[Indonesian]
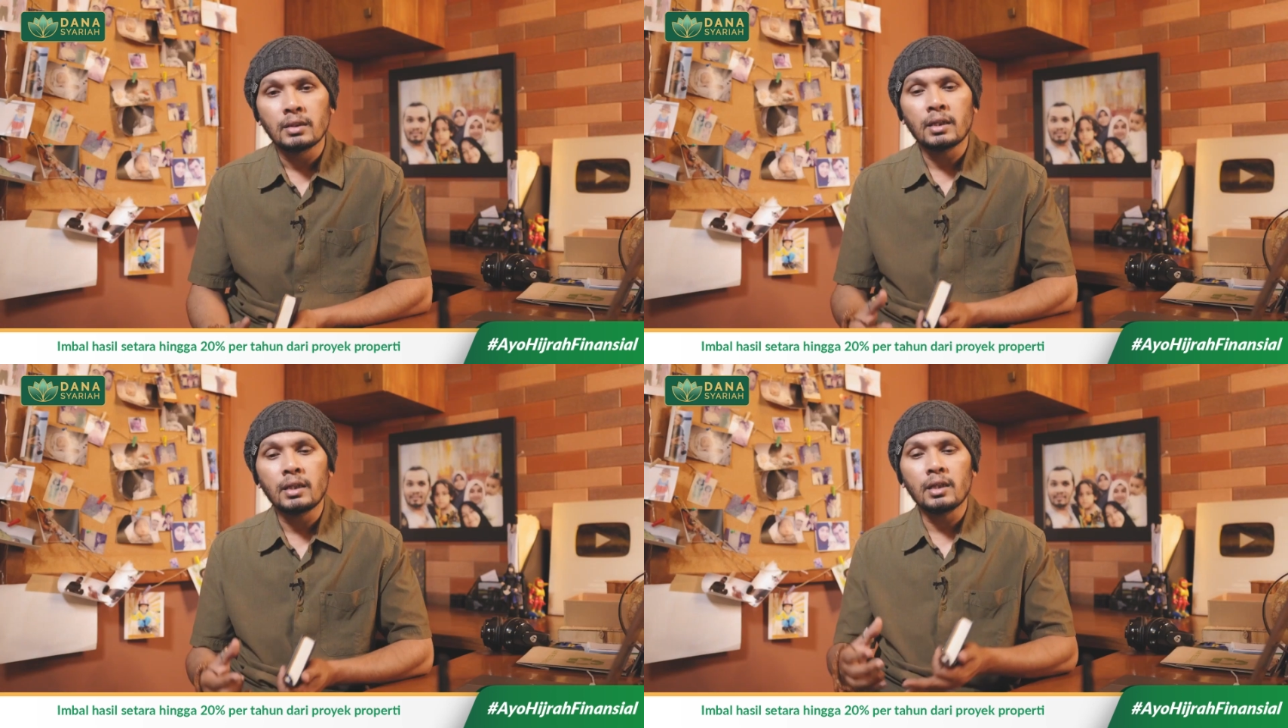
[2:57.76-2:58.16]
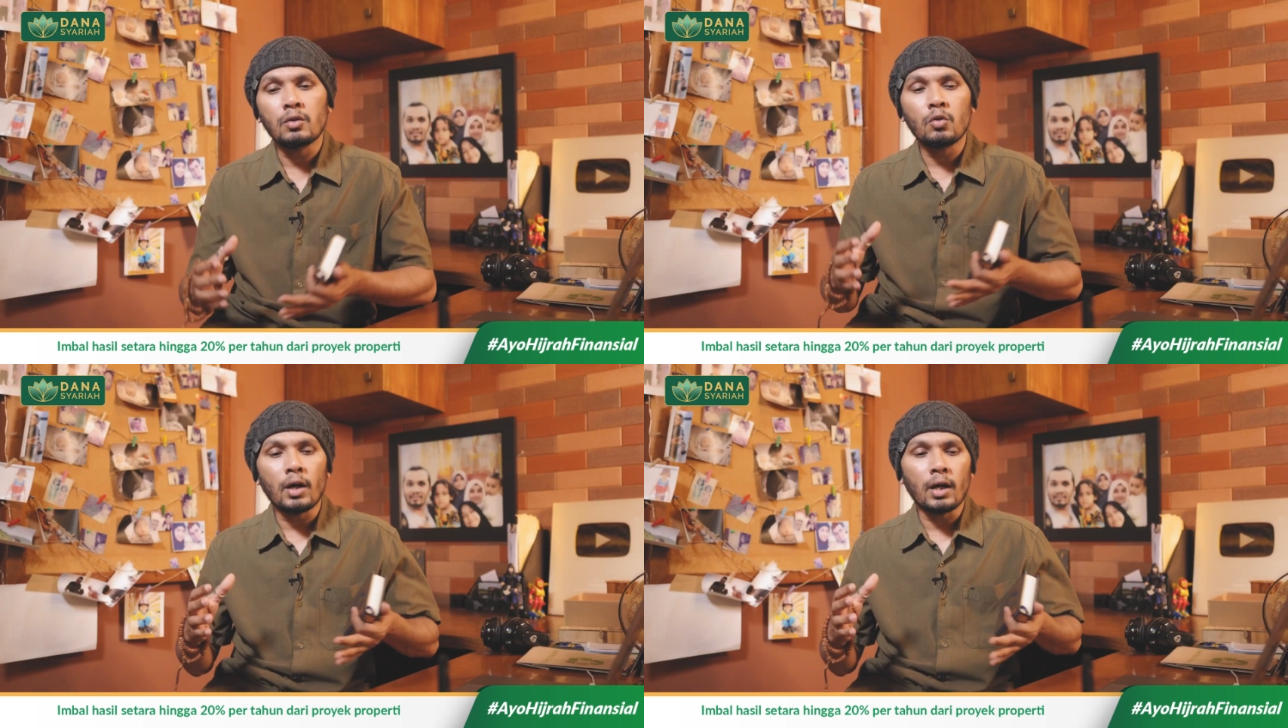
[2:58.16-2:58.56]
Jadi
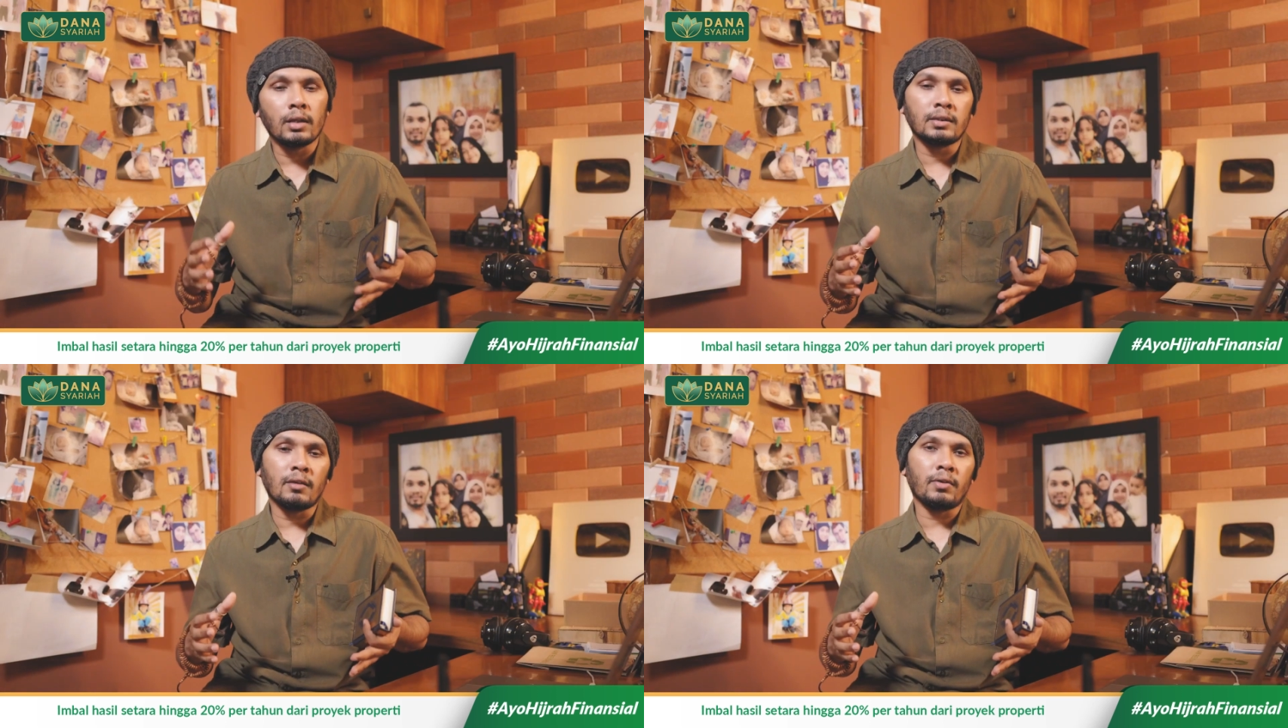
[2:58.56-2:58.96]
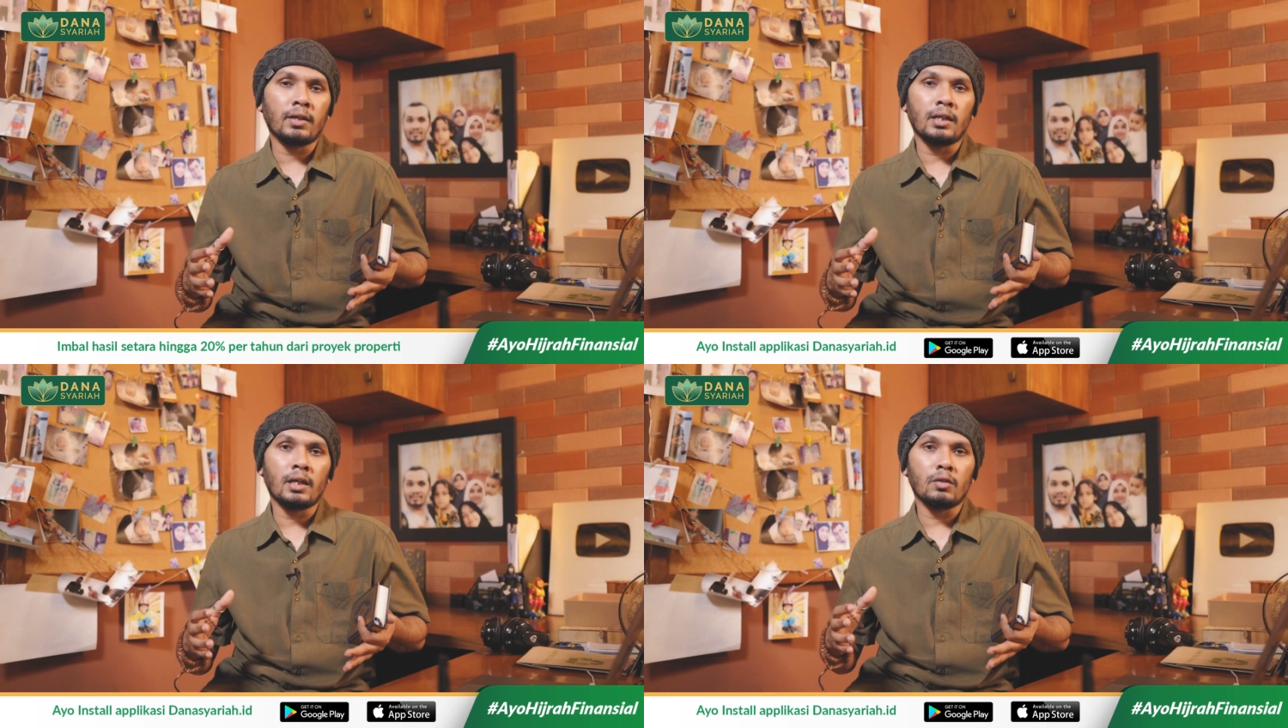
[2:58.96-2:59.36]
doa safar
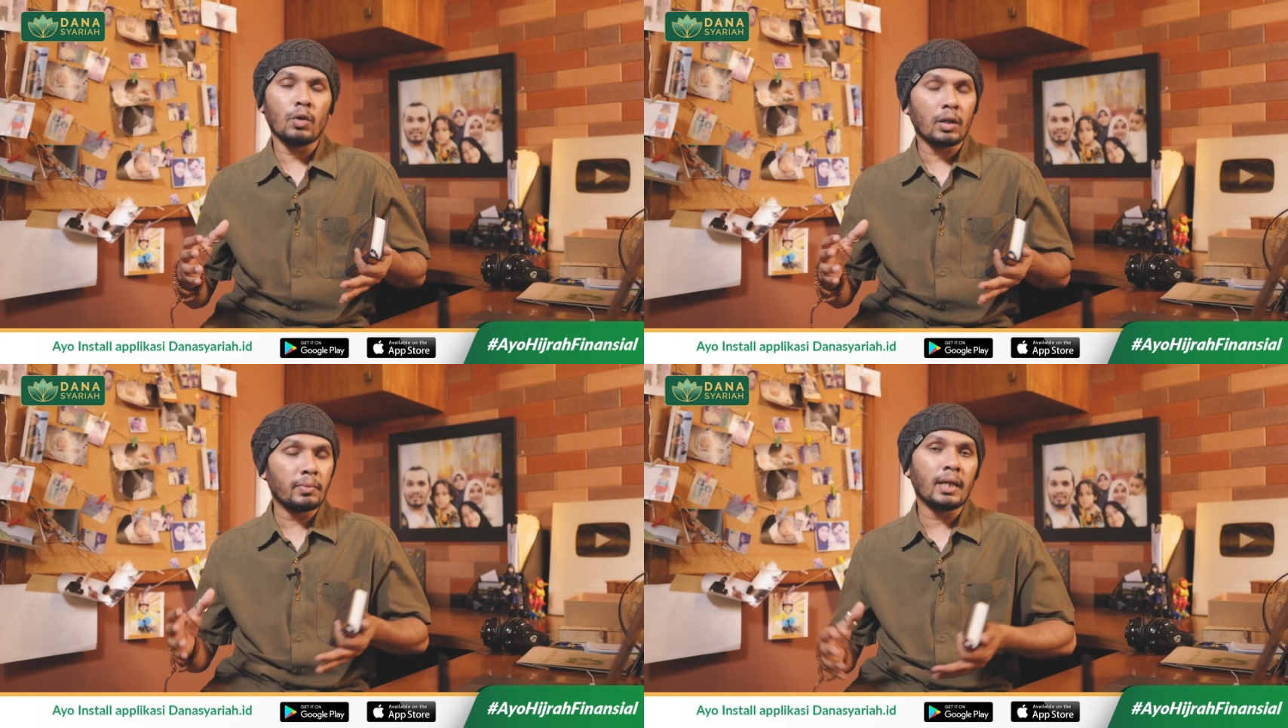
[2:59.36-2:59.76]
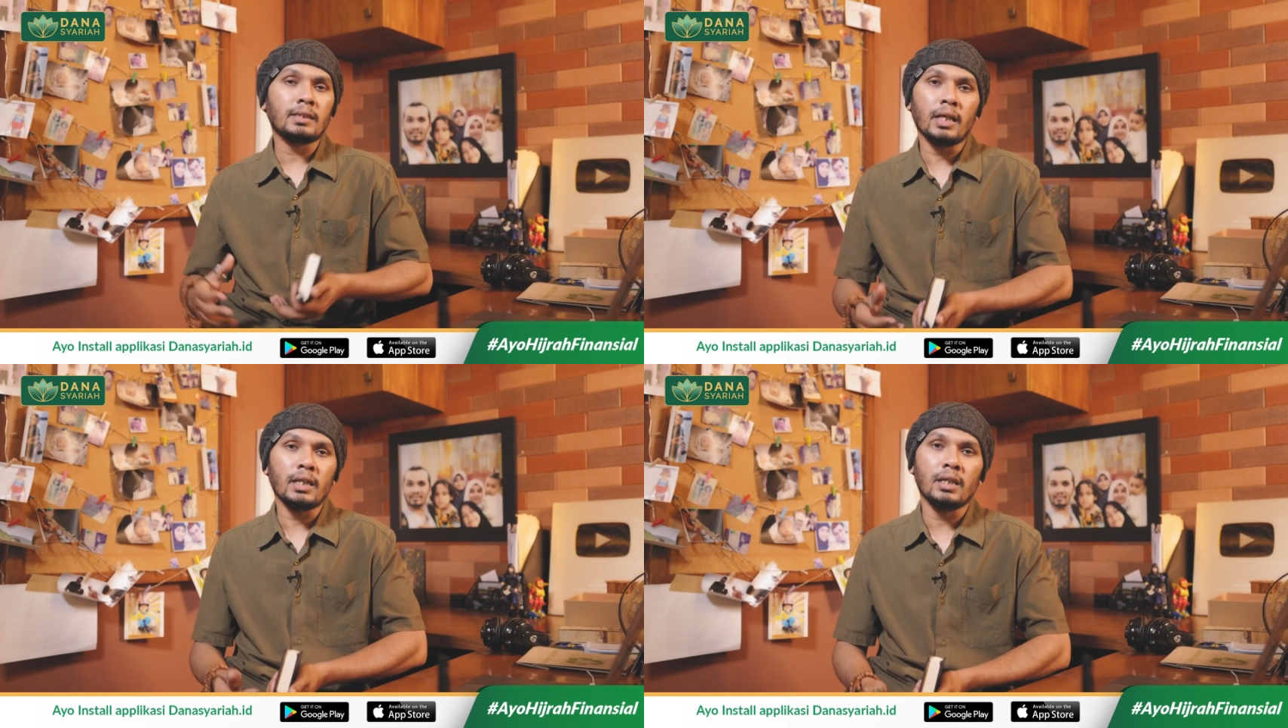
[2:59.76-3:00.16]
yang luar
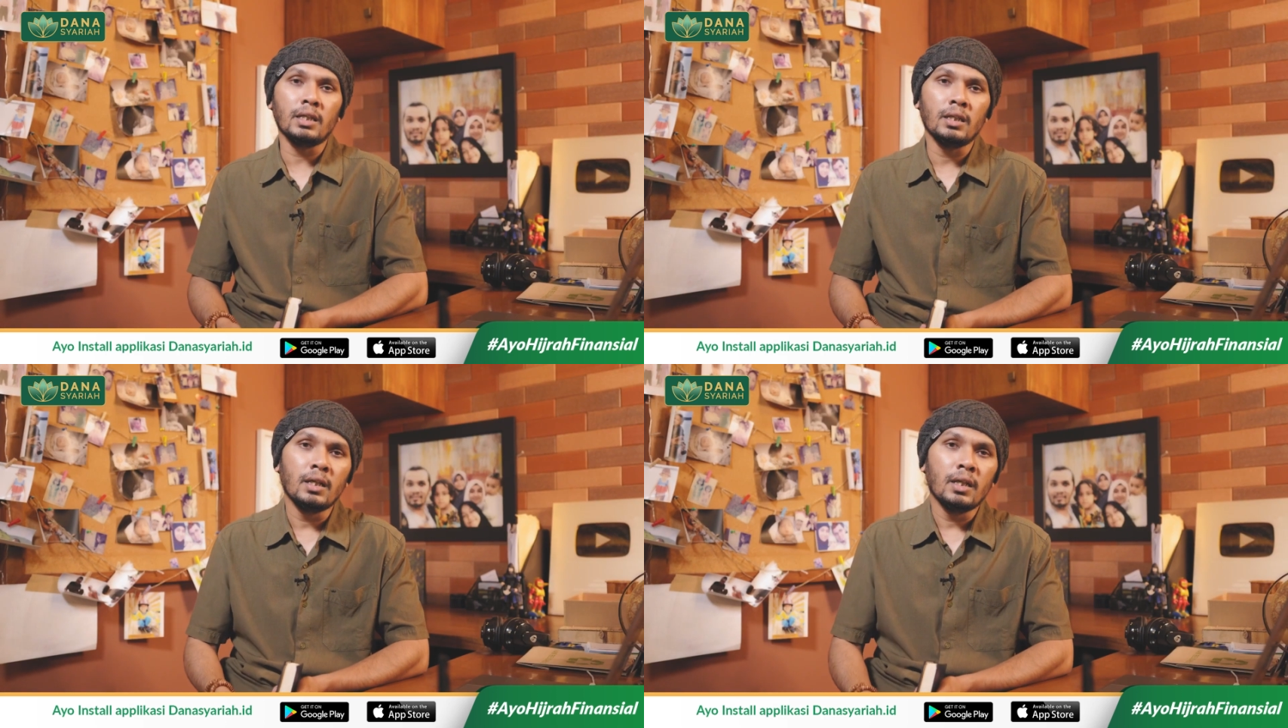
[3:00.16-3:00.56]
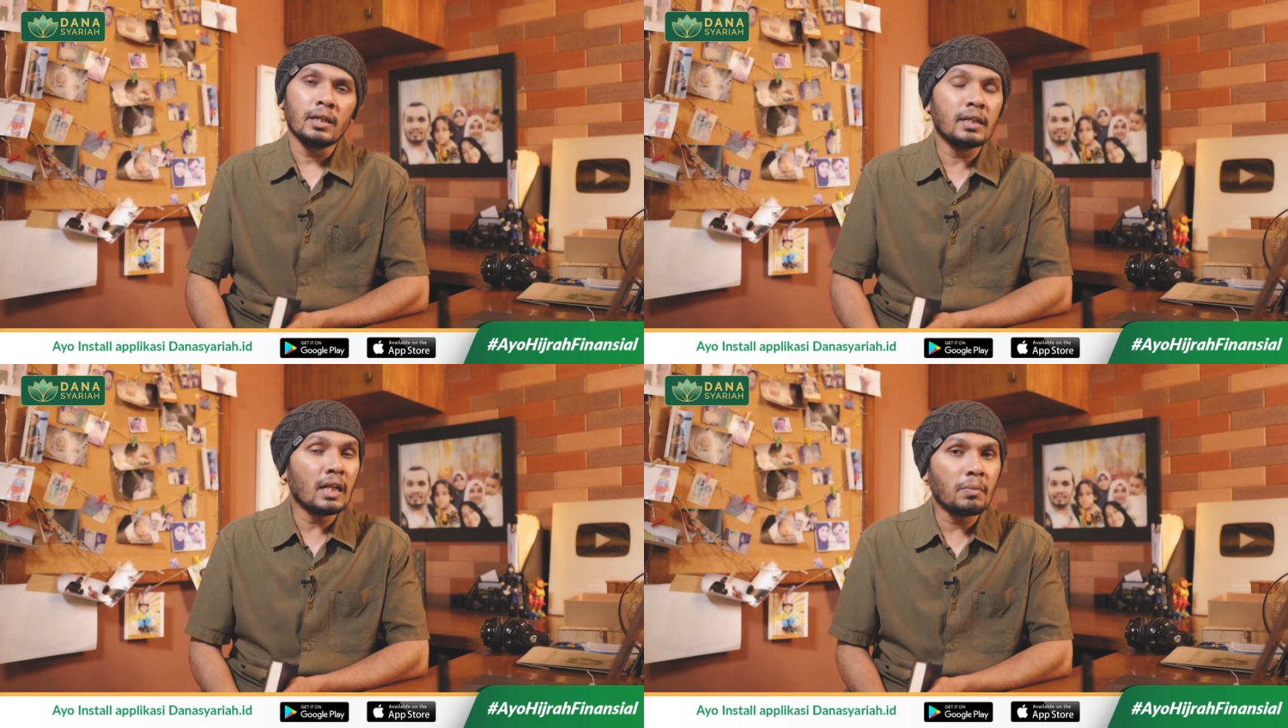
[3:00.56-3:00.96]
biasa ini
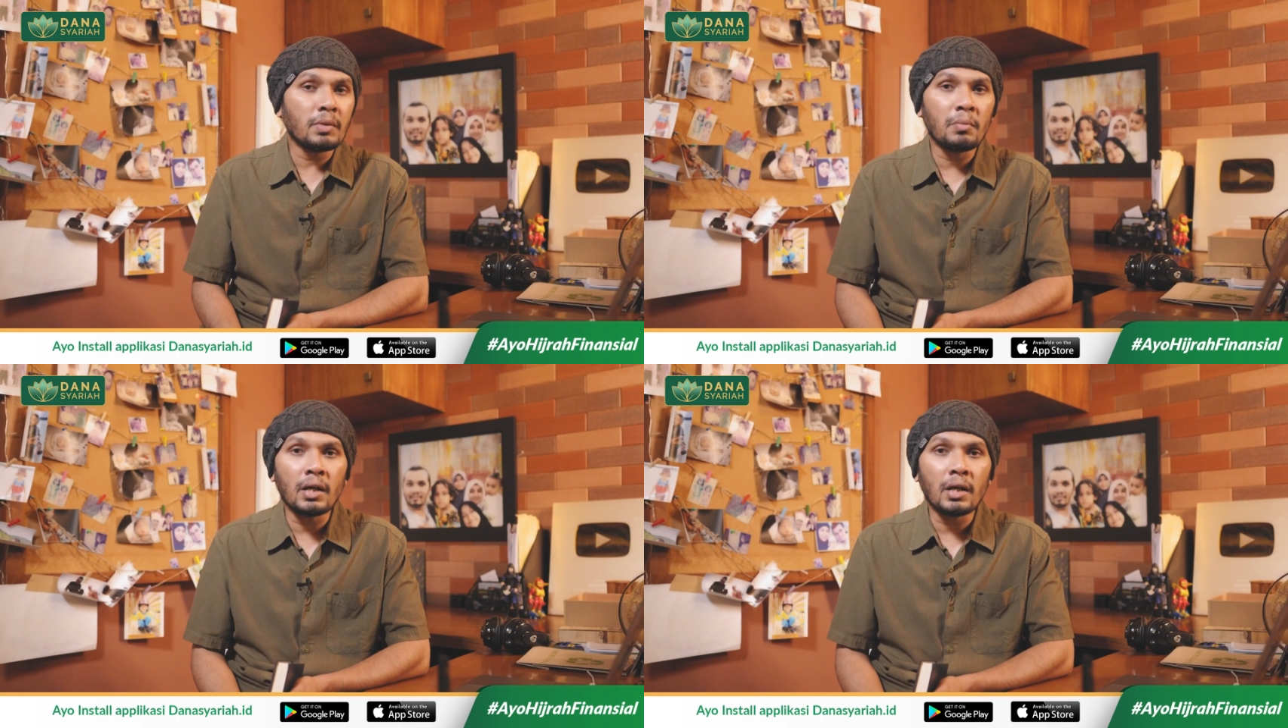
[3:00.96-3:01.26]
di dalamnya